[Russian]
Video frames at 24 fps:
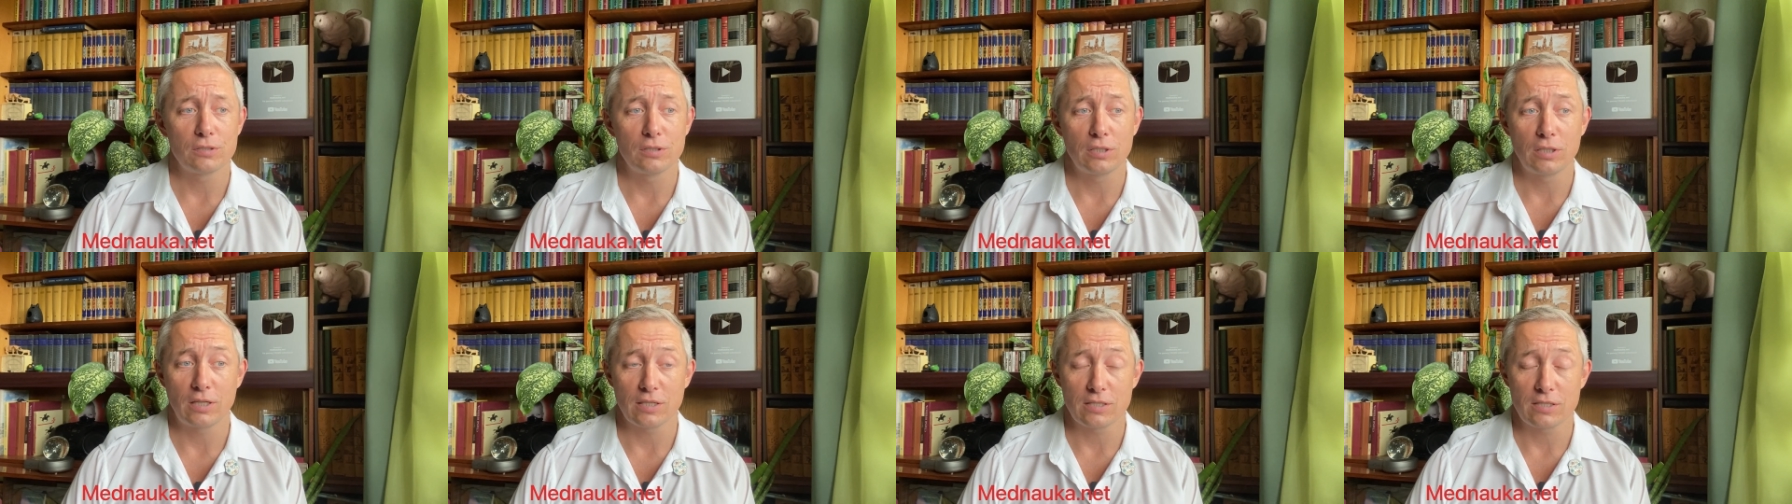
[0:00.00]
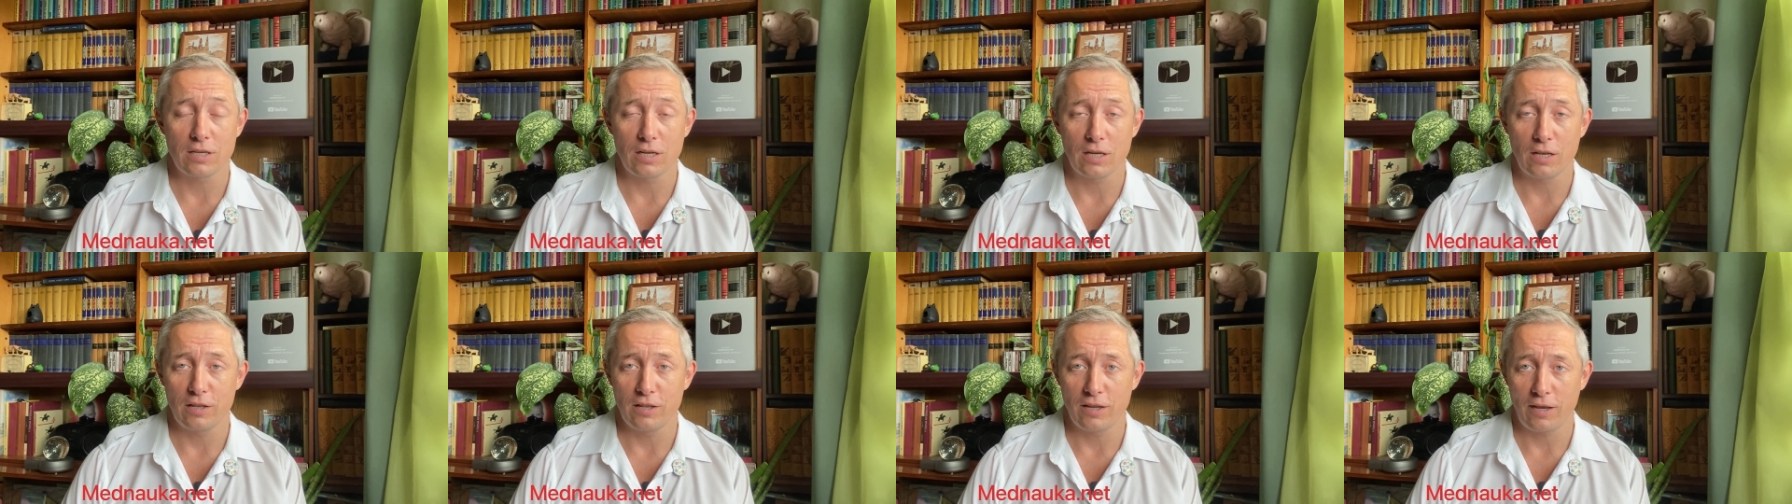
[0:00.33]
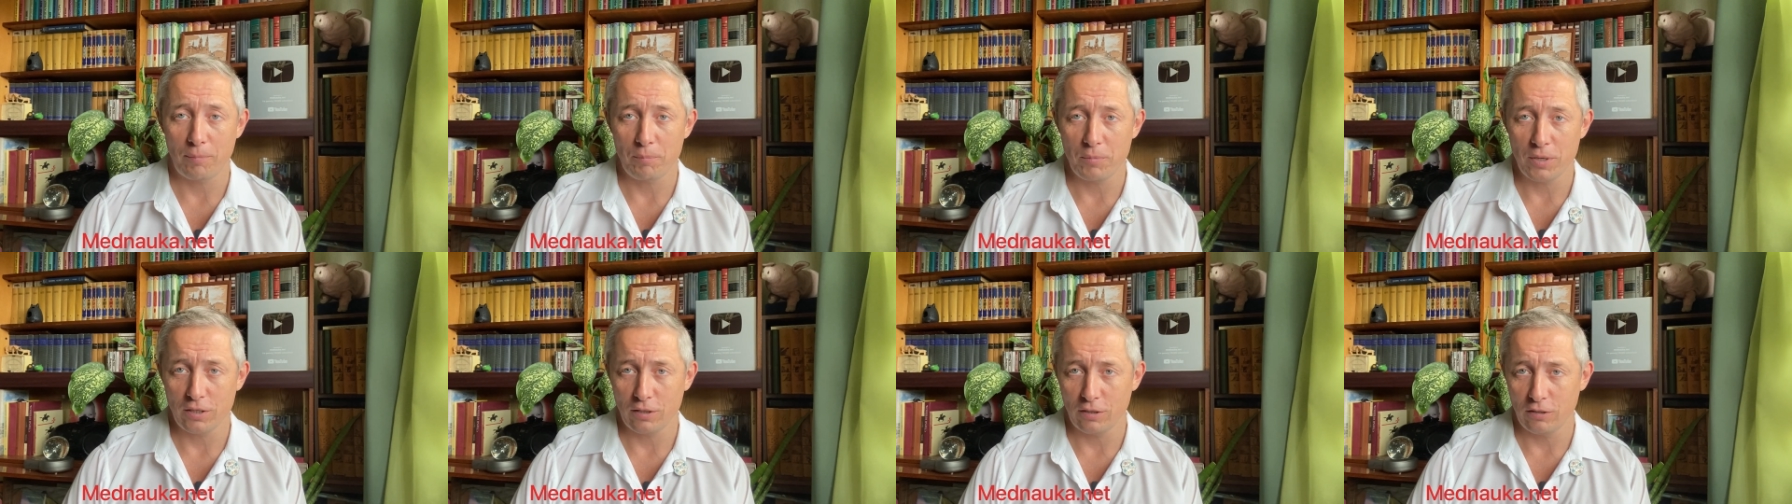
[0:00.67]
доказательных
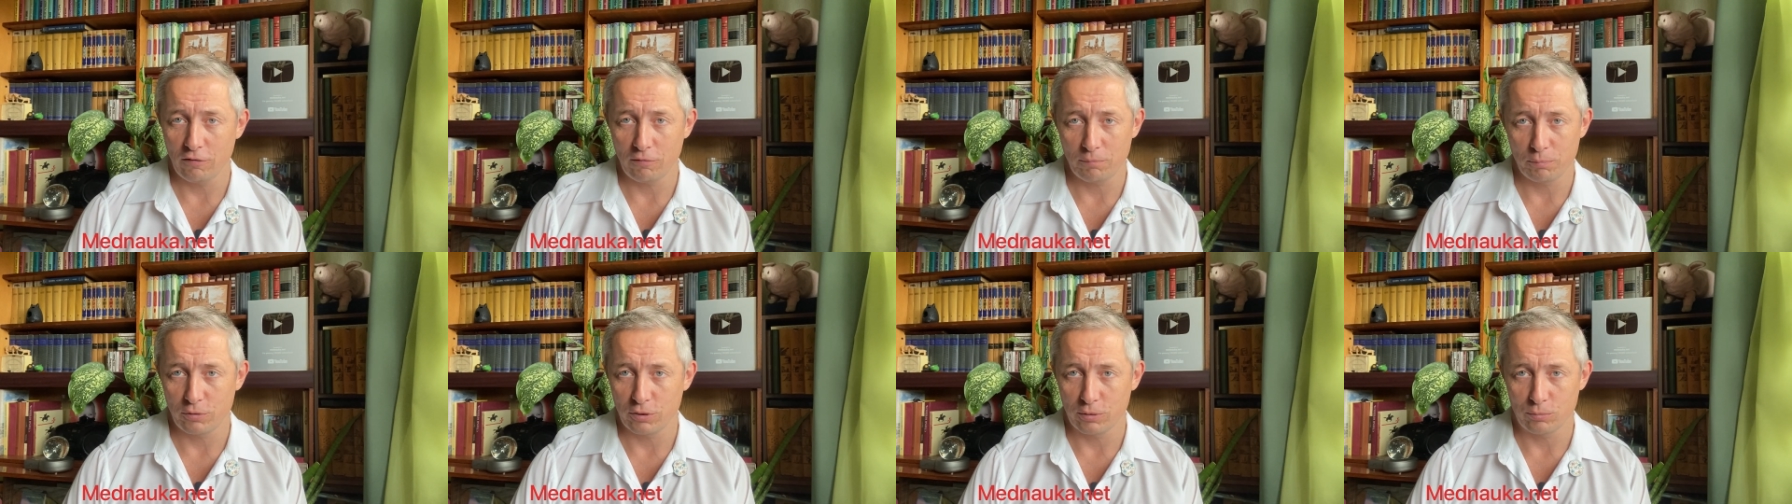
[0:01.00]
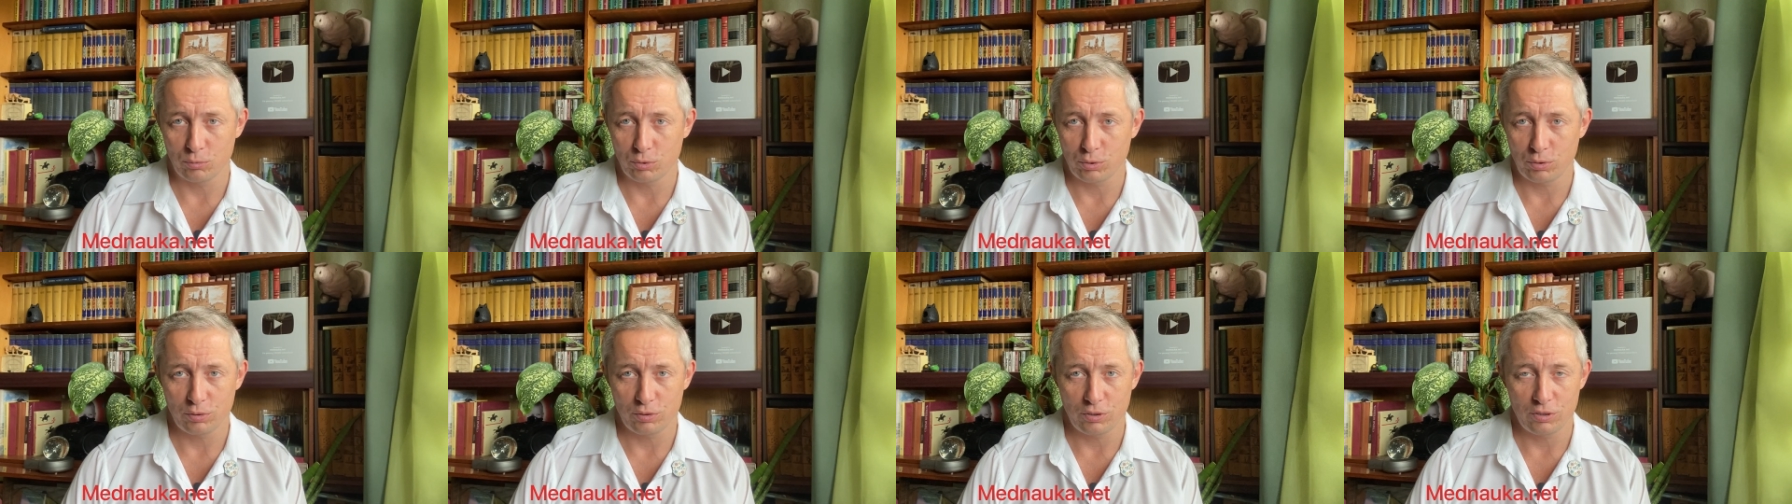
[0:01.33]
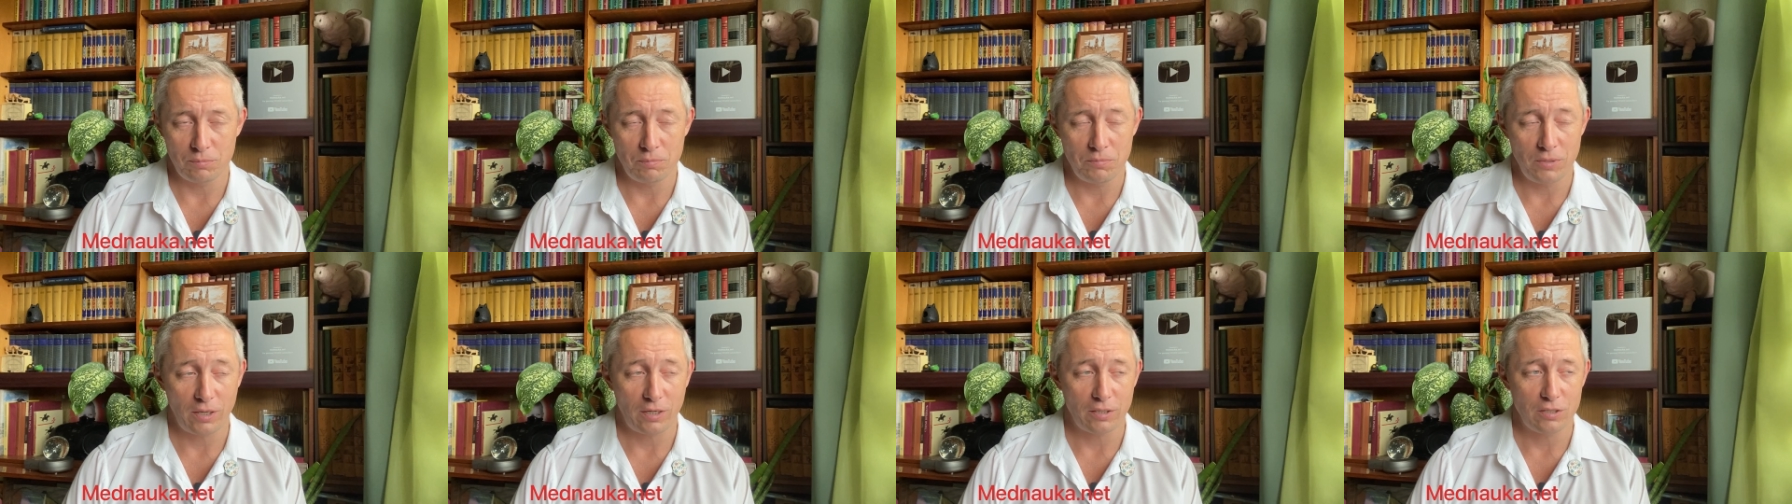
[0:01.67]
методов, потому что
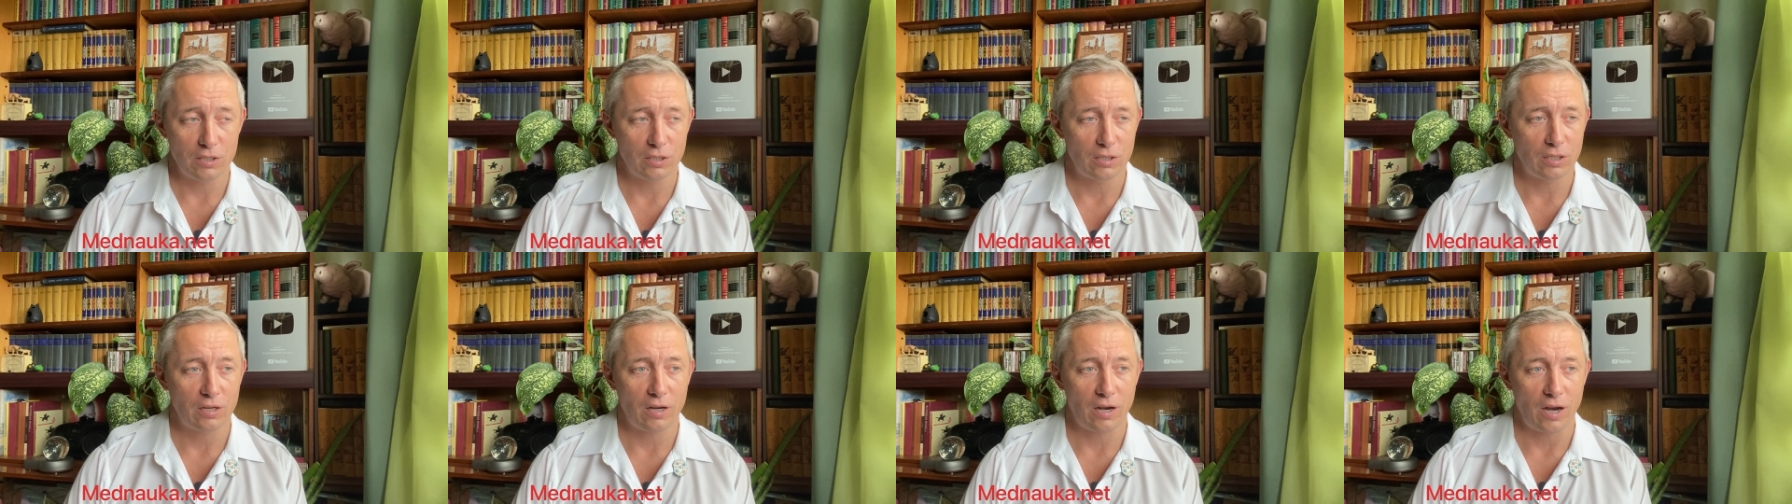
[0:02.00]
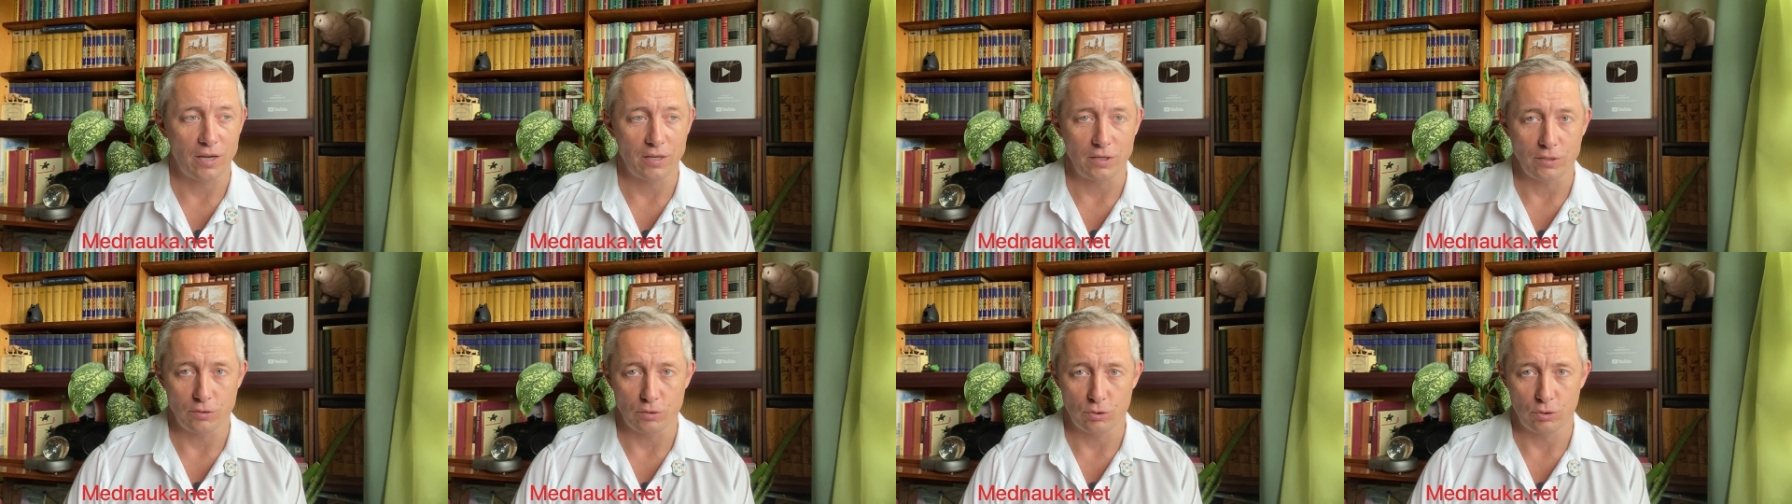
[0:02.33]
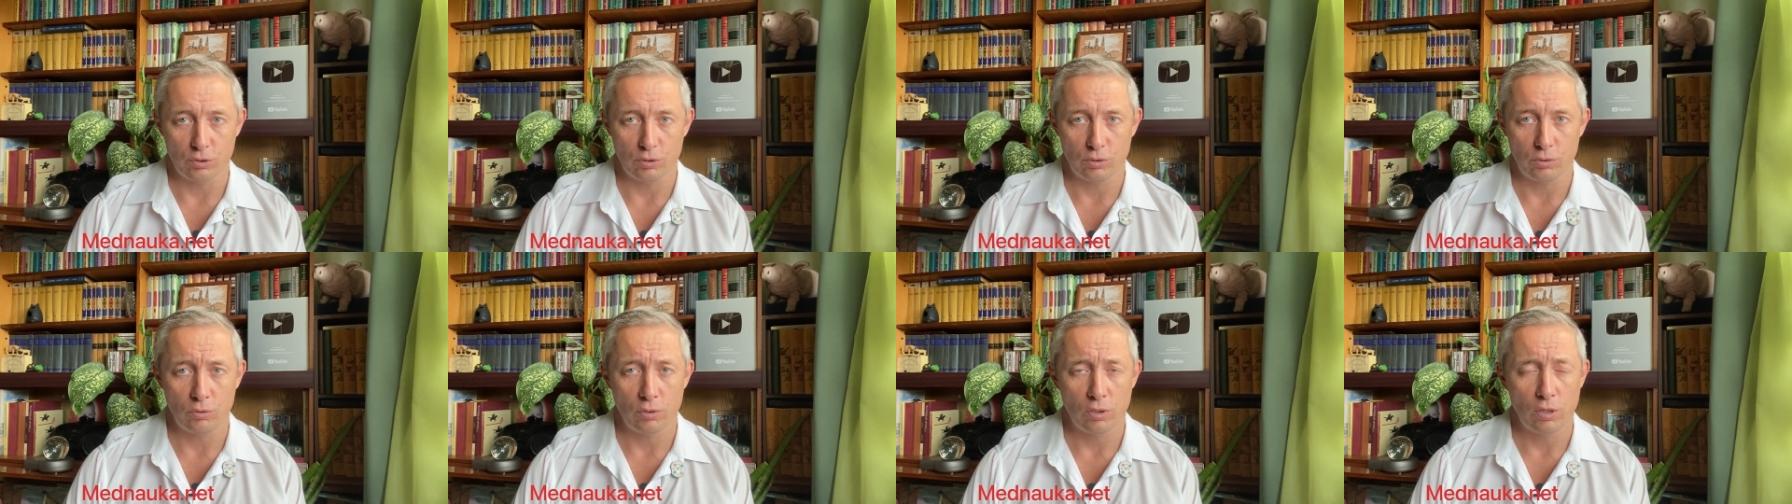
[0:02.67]
измерить это крайне
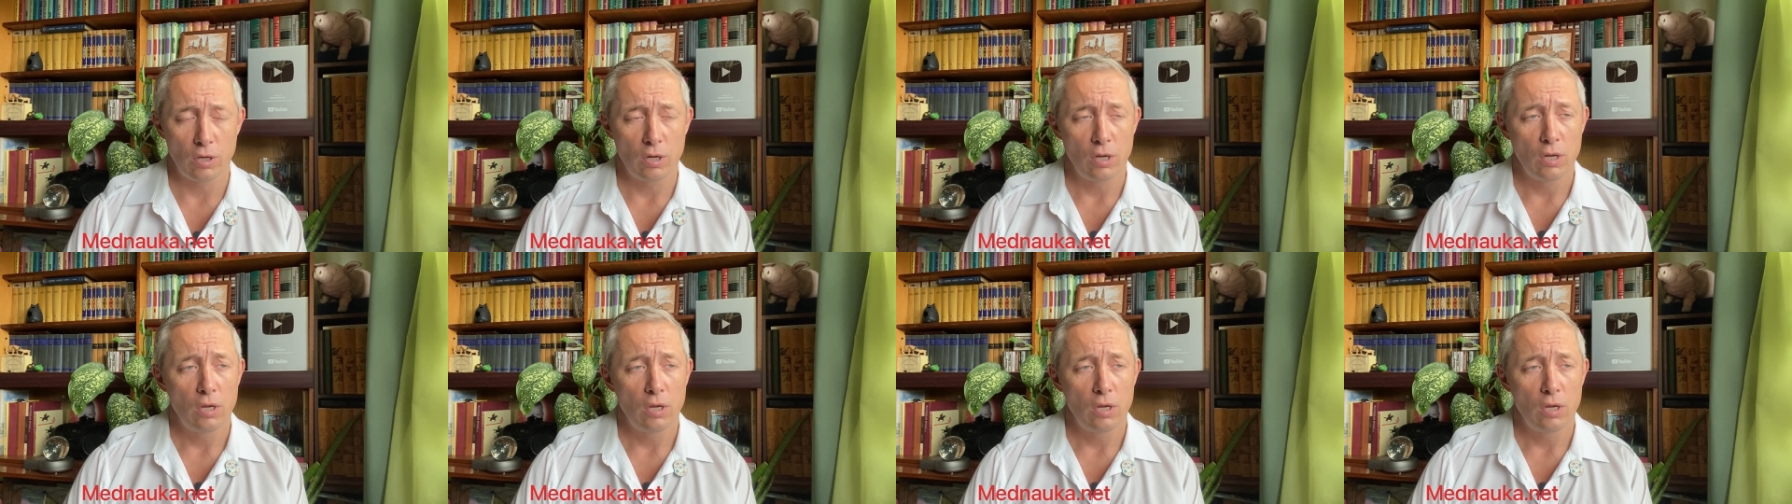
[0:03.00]
тяжело.